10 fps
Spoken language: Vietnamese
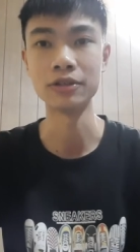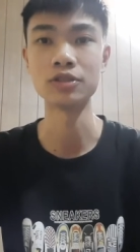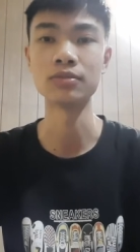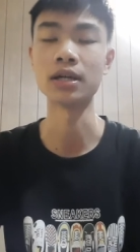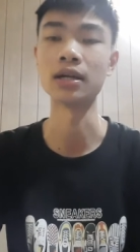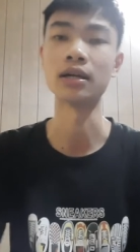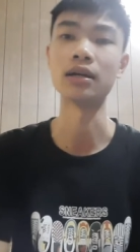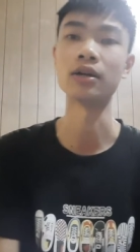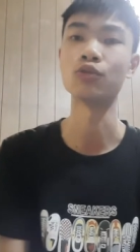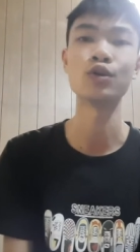Nói chung
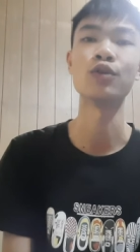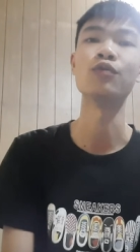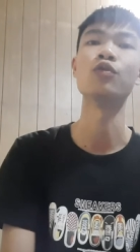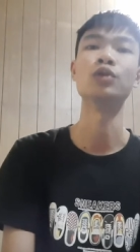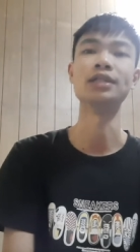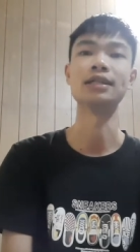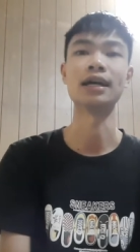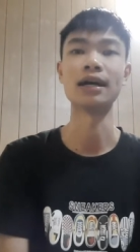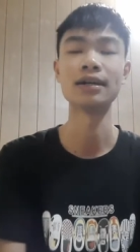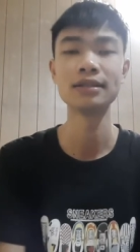là cũng không vui gì
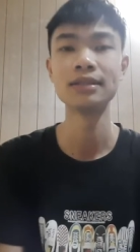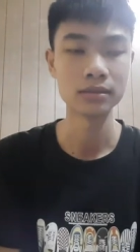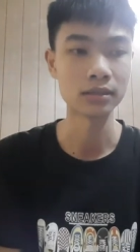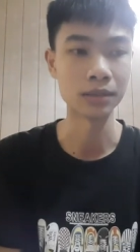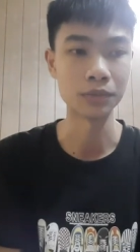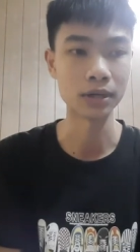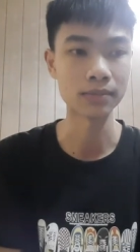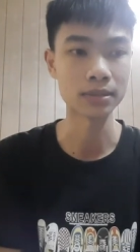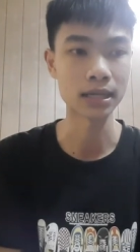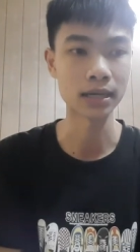cả, gần một
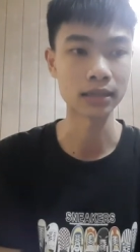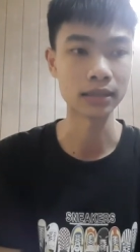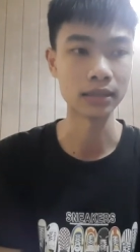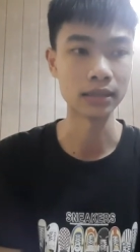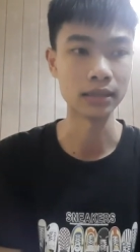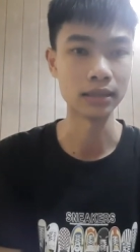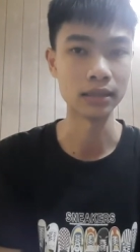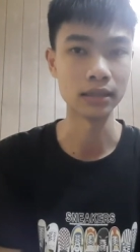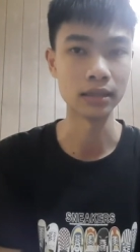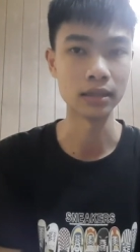năm sang thì
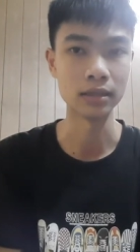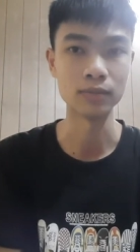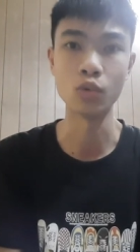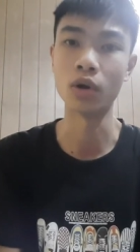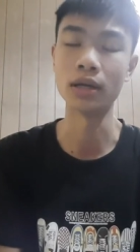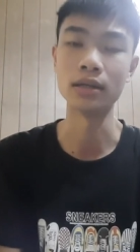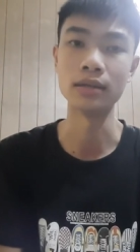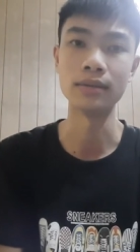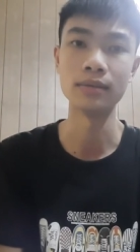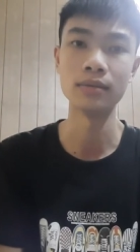buồn
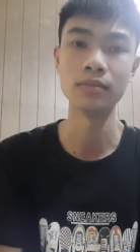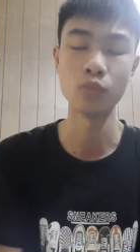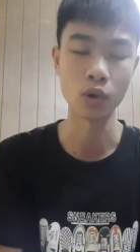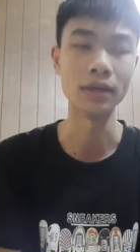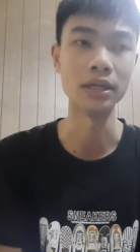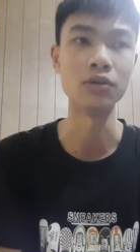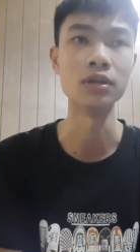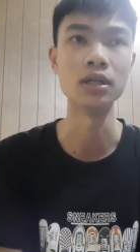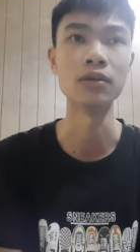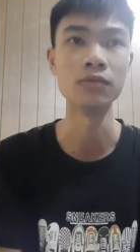buồn nhiều
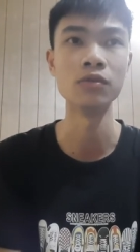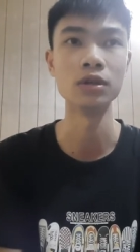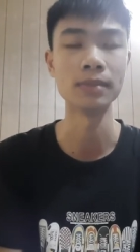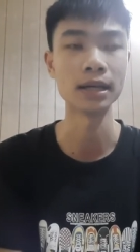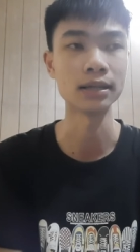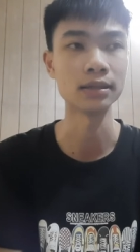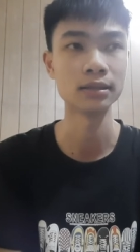hơn là vui mà.